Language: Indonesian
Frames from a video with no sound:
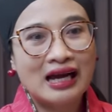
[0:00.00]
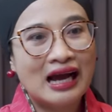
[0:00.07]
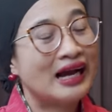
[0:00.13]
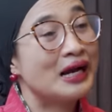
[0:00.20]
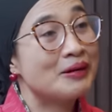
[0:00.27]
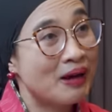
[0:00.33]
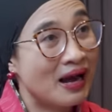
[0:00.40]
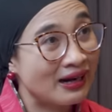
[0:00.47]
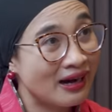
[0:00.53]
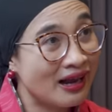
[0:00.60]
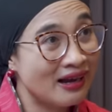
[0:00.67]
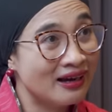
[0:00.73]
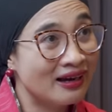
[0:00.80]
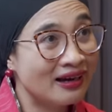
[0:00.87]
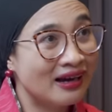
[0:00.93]
akan
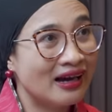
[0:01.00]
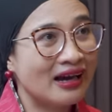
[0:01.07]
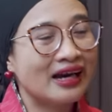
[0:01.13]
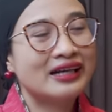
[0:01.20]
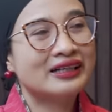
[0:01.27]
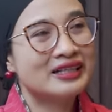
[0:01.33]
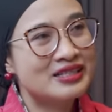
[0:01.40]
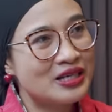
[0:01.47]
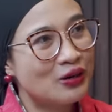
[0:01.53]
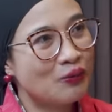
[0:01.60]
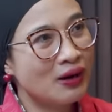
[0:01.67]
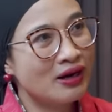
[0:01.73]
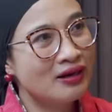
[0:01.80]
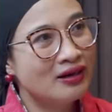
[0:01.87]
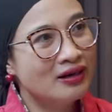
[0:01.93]
marah, hmm. akan
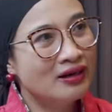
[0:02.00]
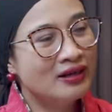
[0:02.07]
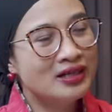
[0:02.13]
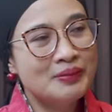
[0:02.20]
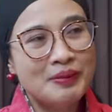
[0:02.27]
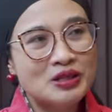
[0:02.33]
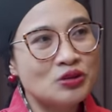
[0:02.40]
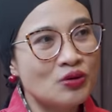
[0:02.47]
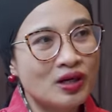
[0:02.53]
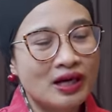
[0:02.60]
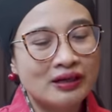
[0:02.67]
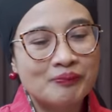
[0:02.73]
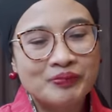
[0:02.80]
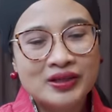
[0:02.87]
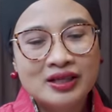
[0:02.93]
kecewa,
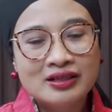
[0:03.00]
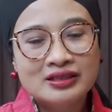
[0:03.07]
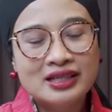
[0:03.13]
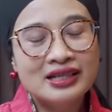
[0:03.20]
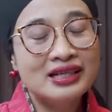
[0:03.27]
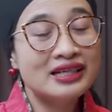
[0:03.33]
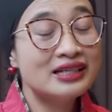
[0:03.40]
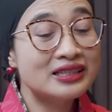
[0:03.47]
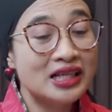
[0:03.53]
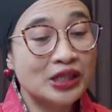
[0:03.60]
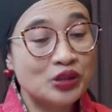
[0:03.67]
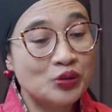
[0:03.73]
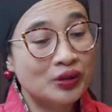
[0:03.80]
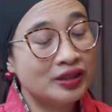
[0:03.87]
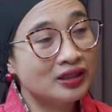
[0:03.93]
dimasukkan. Jadi
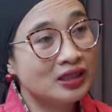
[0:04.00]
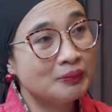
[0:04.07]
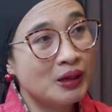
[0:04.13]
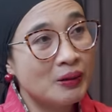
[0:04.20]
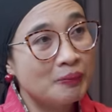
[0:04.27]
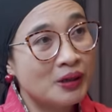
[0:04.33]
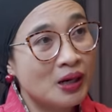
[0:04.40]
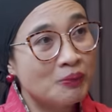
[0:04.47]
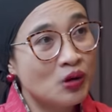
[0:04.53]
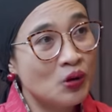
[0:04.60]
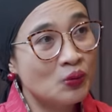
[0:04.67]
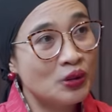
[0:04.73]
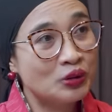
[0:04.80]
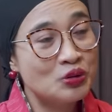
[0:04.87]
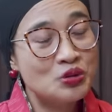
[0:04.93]
insecurity Pak
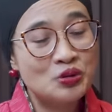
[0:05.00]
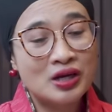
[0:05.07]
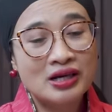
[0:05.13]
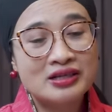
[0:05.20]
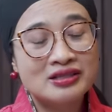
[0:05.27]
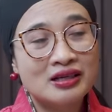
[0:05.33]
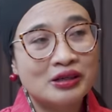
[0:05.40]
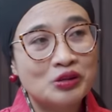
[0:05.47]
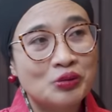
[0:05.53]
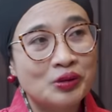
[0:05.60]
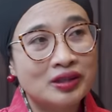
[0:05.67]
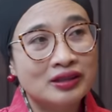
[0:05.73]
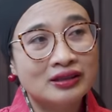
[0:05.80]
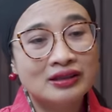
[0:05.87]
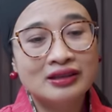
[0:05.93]
Prabowo itu juga
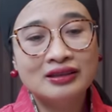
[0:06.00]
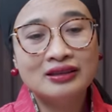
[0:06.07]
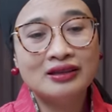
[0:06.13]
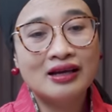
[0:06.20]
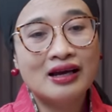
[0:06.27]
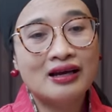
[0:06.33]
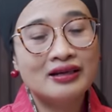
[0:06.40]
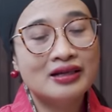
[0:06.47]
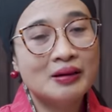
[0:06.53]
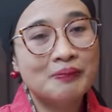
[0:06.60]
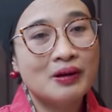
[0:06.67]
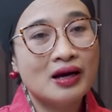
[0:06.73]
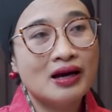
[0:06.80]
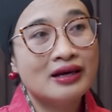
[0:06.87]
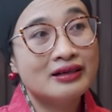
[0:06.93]
insecurity
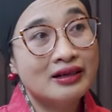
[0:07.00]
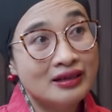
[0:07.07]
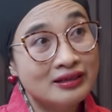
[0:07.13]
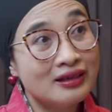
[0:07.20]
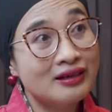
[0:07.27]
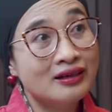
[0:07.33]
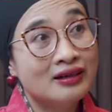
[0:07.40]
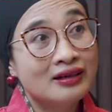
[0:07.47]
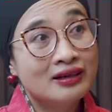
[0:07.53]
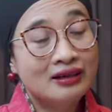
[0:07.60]
terhadap adanya